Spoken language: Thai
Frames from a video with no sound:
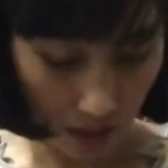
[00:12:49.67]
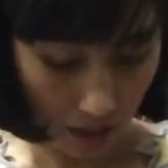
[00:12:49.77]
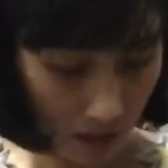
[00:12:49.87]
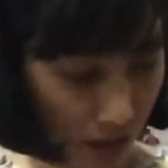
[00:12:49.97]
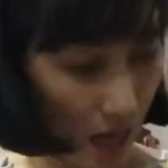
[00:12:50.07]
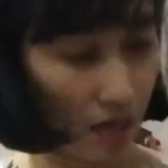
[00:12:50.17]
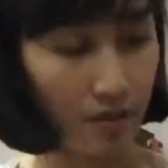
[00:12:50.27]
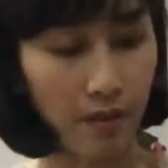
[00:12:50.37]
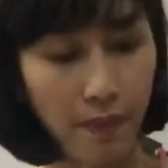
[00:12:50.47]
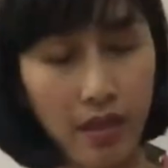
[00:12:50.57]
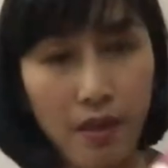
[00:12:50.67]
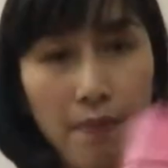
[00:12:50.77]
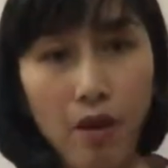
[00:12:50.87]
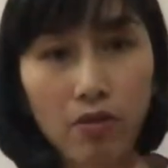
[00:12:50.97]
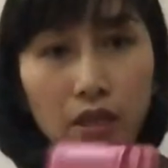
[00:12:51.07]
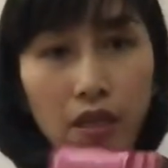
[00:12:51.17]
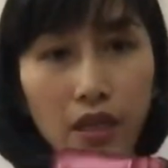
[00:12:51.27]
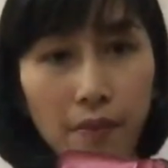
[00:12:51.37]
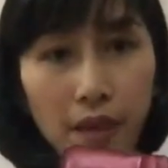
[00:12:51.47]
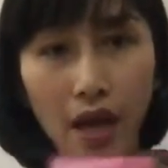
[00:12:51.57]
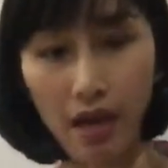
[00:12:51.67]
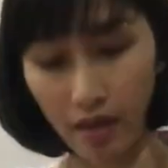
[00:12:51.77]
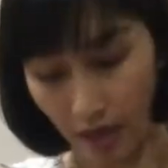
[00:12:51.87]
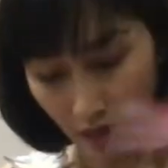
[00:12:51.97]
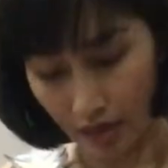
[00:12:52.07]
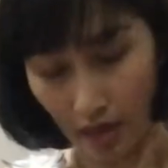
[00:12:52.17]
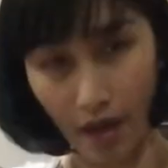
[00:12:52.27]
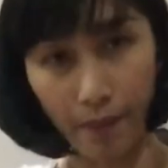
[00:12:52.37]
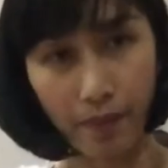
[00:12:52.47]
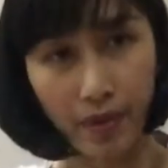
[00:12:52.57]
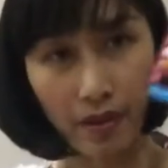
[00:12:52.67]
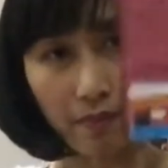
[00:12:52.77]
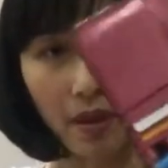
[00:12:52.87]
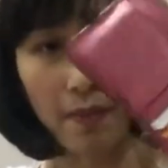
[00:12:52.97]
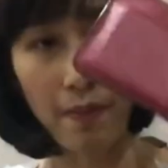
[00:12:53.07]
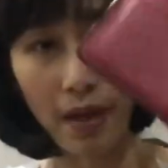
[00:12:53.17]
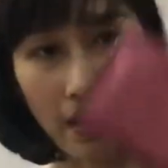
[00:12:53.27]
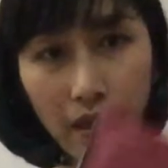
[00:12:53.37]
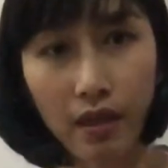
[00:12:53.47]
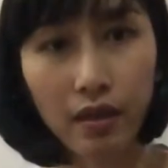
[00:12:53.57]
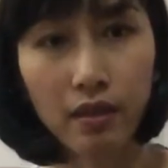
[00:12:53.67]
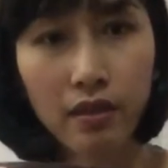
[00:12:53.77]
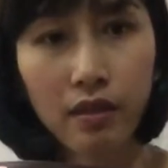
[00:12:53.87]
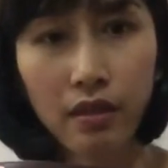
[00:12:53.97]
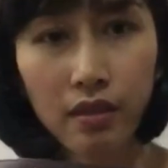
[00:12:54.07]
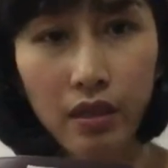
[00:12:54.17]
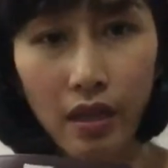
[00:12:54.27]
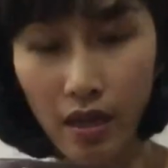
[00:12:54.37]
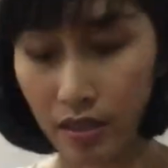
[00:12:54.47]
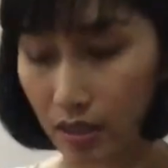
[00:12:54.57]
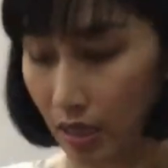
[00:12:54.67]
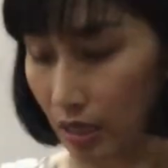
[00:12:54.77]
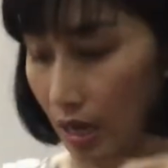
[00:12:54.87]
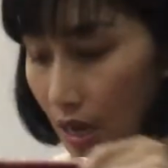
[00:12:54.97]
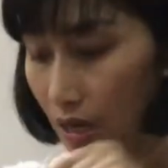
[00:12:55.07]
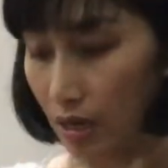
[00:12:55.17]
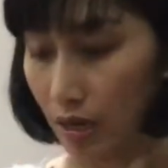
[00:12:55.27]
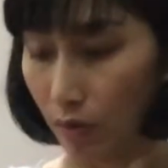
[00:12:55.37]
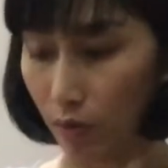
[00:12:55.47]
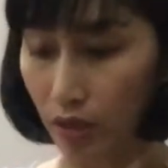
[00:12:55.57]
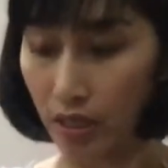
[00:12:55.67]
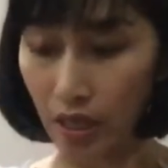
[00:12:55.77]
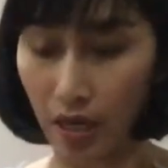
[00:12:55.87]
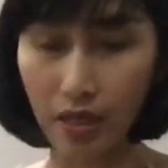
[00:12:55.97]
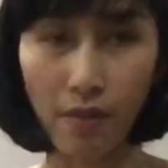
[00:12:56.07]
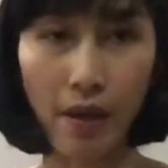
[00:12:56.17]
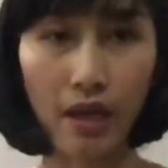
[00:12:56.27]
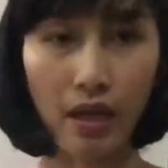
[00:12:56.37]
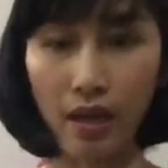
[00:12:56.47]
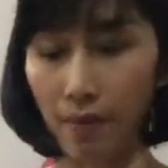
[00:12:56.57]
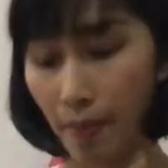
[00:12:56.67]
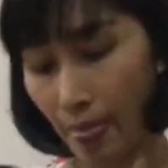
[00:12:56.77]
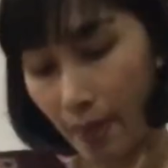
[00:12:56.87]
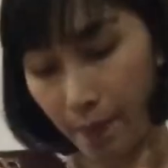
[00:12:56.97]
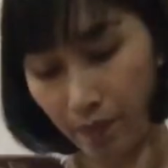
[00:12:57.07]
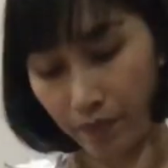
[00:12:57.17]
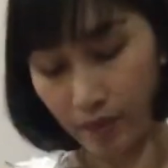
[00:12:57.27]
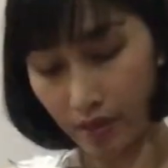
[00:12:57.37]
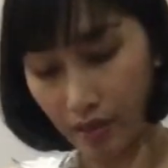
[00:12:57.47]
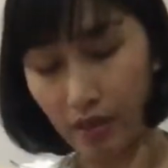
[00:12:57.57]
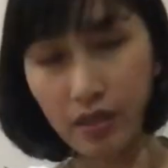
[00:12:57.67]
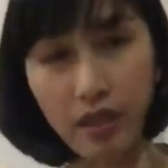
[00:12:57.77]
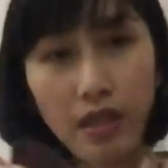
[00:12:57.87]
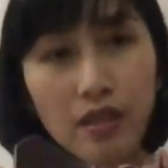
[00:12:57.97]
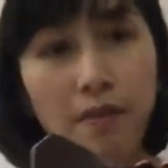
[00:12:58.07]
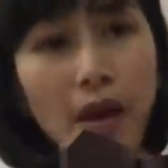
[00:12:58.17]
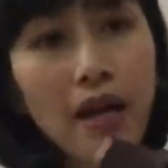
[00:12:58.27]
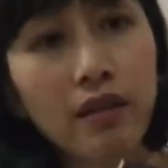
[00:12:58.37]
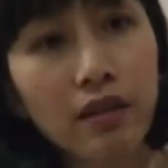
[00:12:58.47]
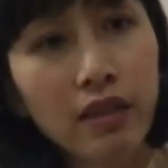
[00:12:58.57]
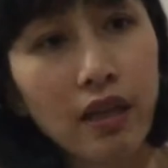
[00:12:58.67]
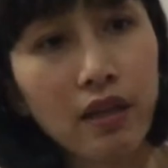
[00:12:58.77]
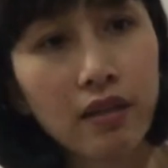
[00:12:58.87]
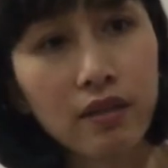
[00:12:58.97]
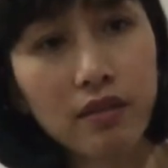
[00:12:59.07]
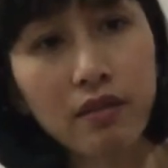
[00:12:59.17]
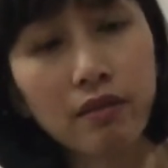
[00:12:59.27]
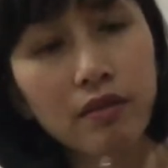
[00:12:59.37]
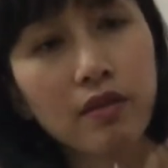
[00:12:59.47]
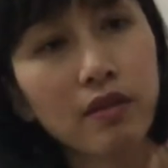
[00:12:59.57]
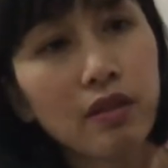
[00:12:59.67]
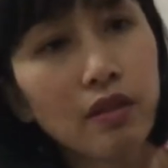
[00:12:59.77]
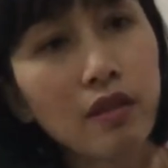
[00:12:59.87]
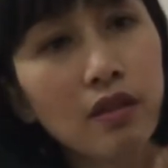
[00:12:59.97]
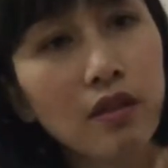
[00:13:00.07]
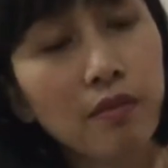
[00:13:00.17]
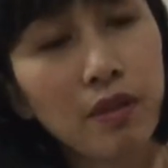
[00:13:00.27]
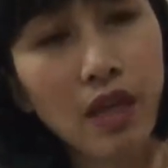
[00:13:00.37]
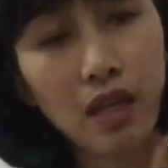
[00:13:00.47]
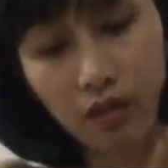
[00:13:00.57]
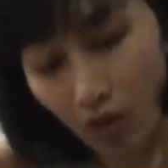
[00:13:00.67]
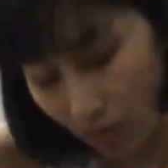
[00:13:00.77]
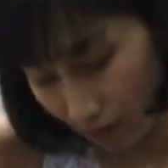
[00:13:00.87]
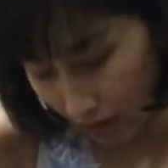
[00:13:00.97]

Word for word: กอันนี้จะเป็นกระเป๋าใส่เนมการ์ดนะคะอย่างเงี้ยใบประมาณเนี้ยเนี่ยน่าจะใส่ได้โอ้นี่ใส่ได้สบายค่ะนี่ใส่ได้สบายเลยเนี่ยไม่งั้นต้องไป